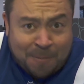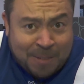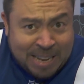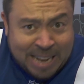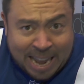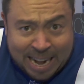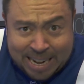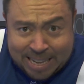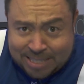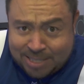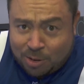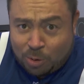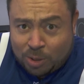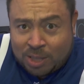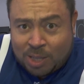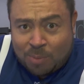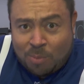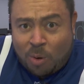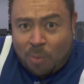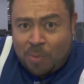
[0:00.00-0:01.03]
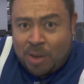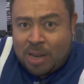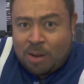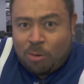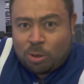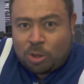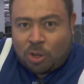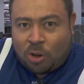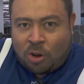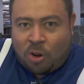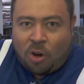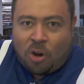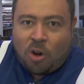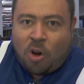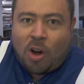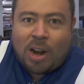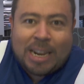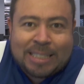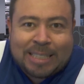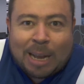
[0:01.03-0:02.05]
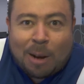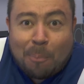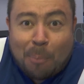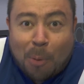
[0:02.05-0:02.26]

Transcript: finales de último minuto con goles del